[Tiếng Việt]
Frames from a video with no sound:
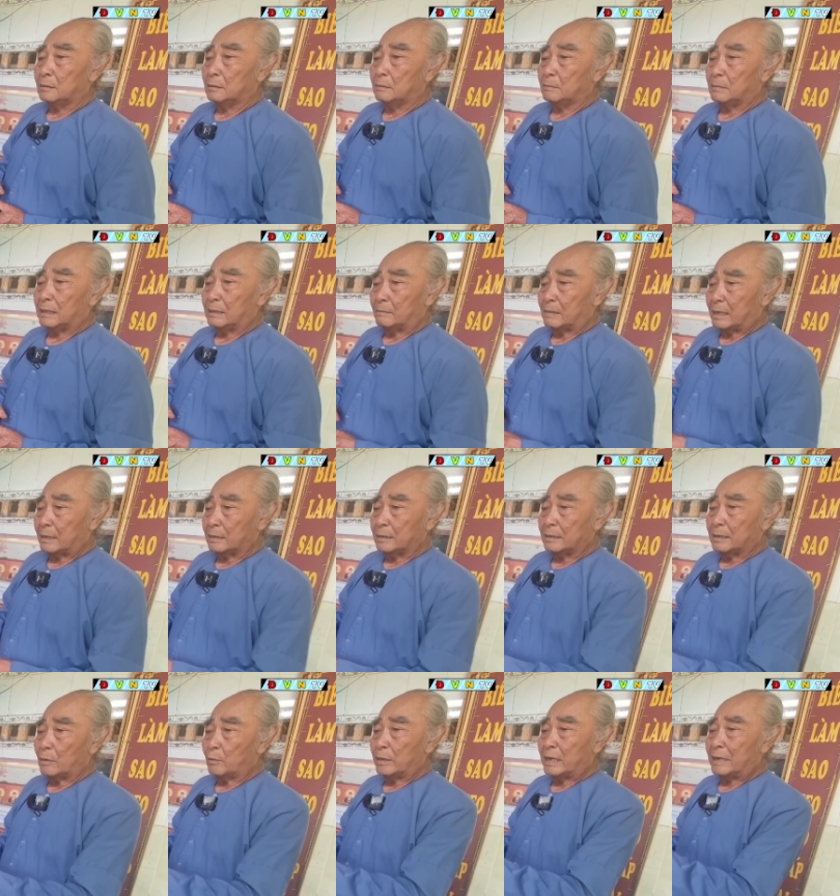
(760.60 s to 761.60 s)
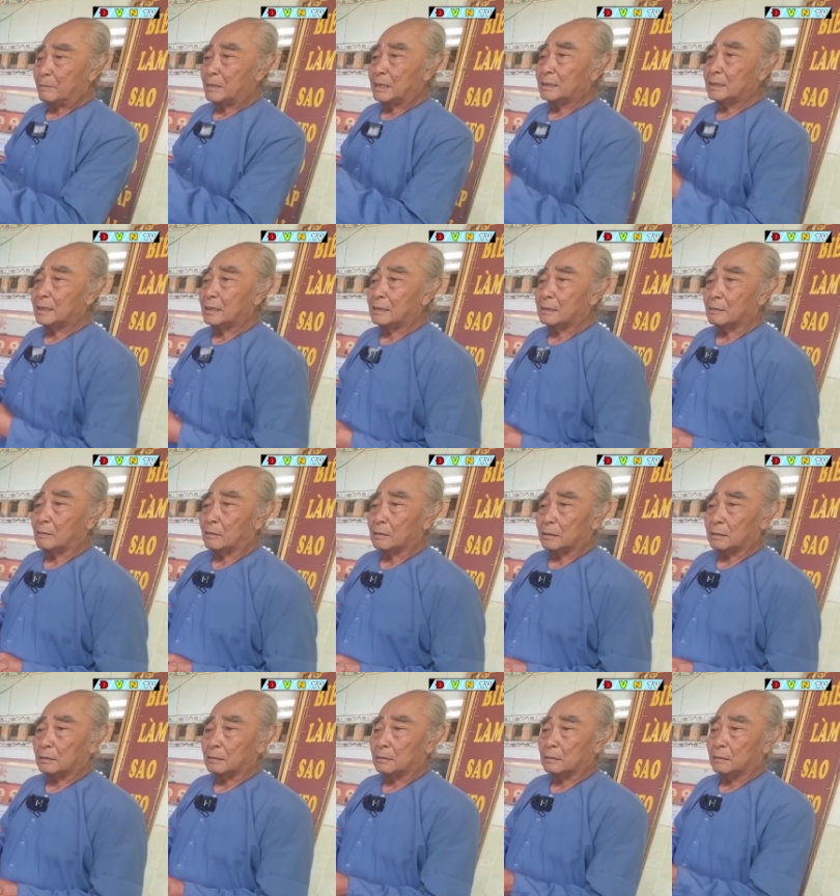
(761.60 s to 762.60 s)
mà mặn ngồi hai bên chân
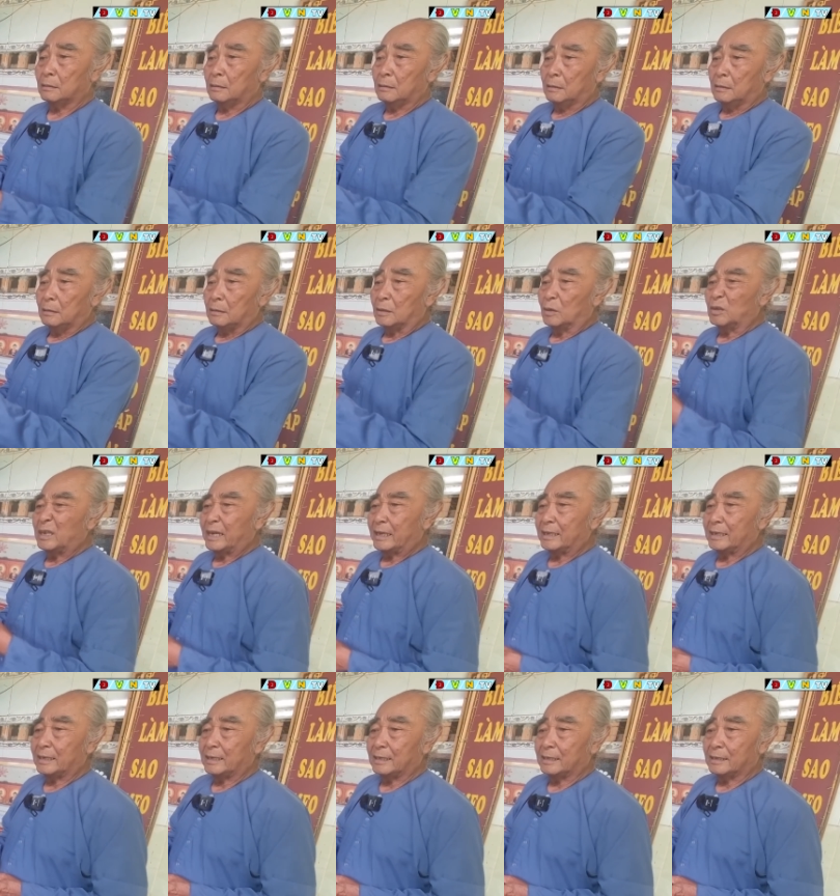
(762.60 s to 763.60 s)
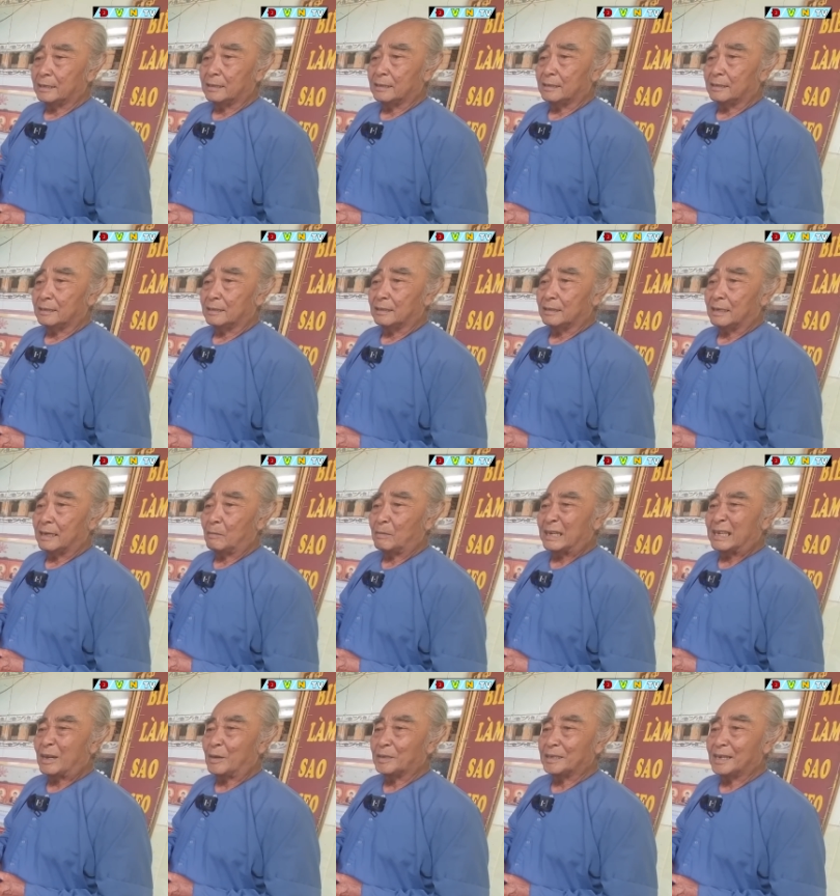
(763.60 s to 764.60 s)
còn chỗ này à, không
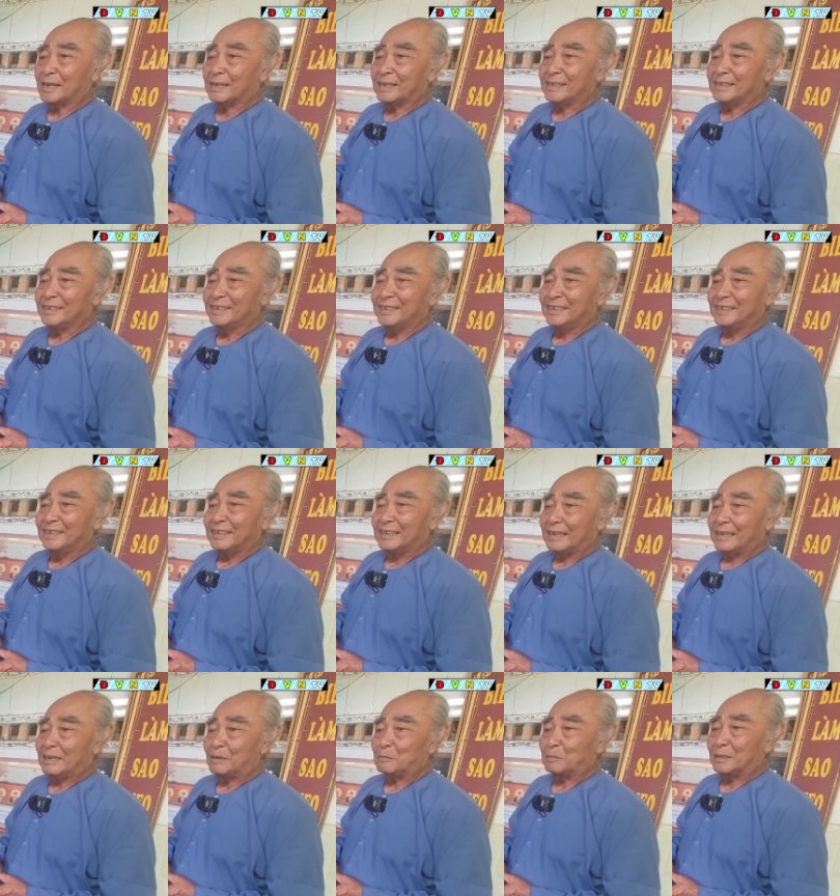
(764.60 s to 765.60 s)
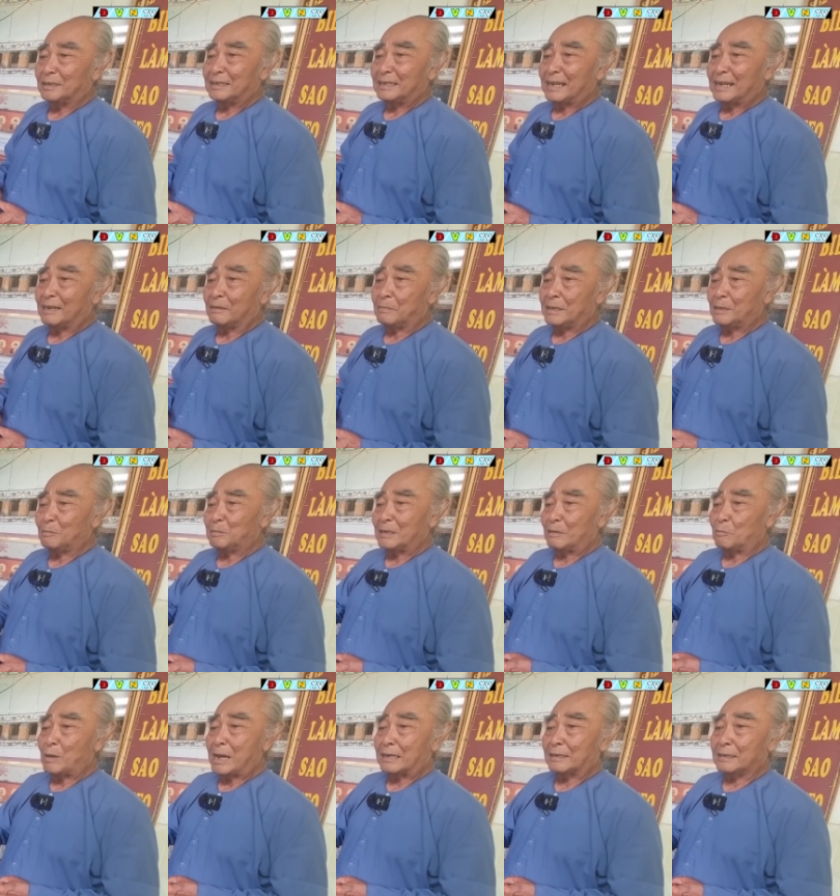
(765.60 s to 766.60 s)
ai ngồi chân á cái ừ. ông già dạ, mấy ông
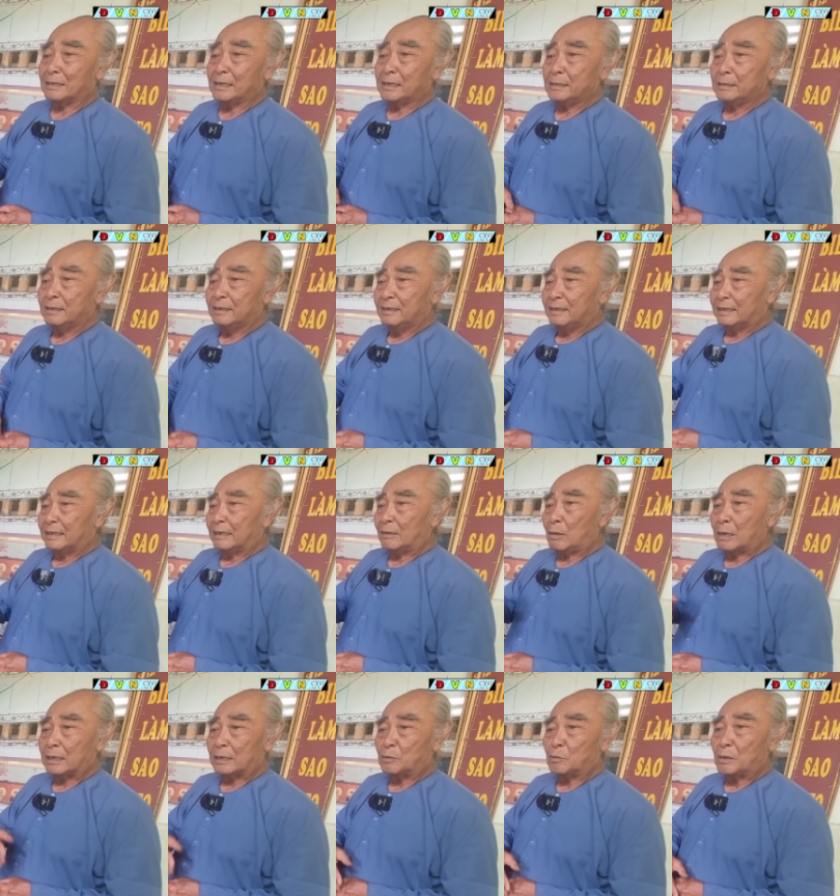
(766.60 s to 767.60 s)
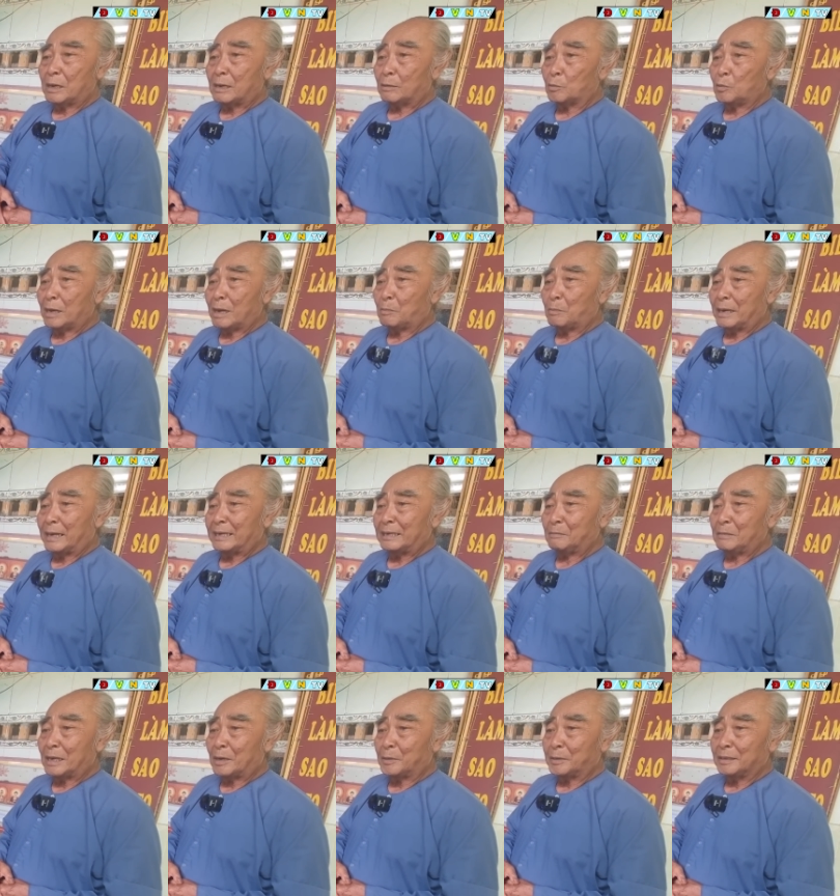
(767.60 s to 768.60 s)
già quan đó đấy cái đó là của của ông mà
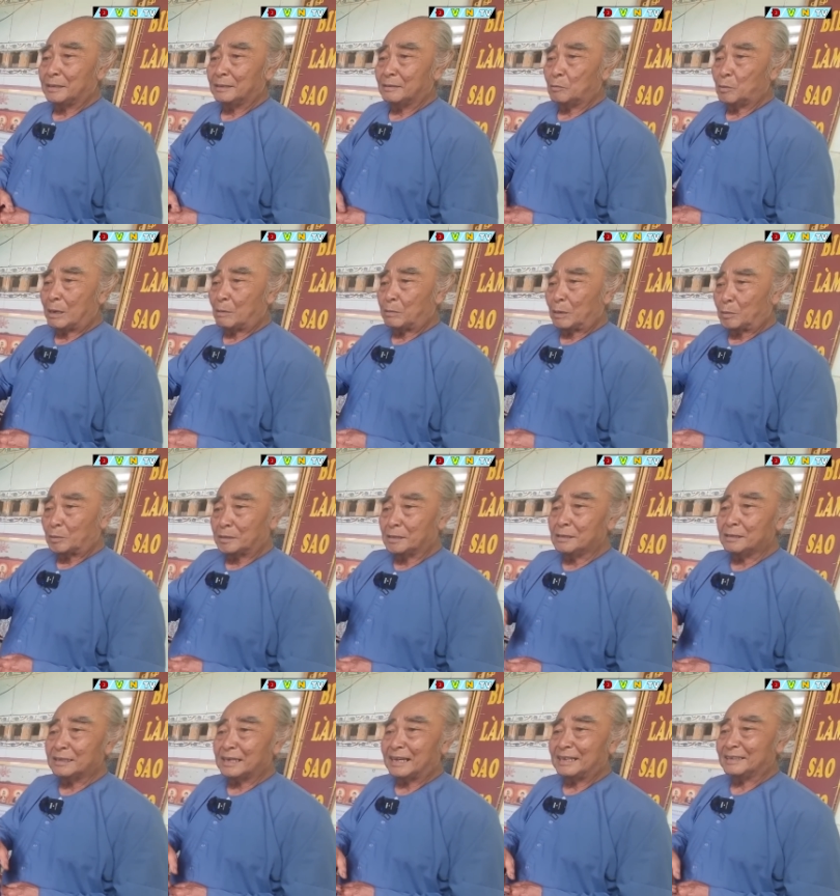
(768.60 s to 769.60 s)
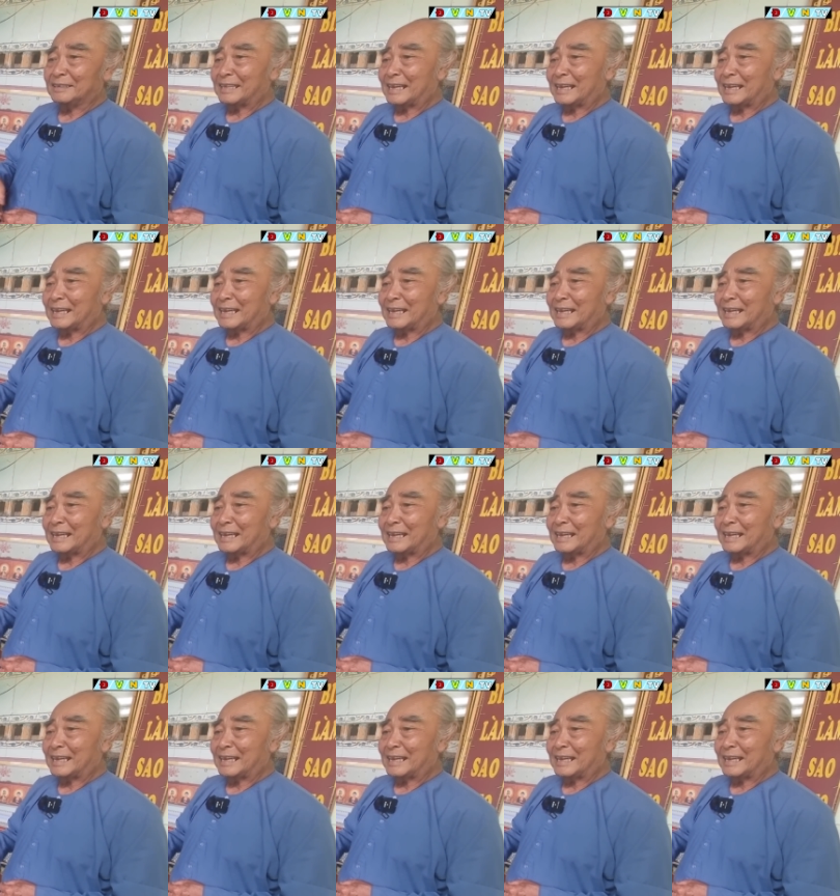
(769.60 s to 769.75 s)
dám ngồi của ông ngồi trước cái tay người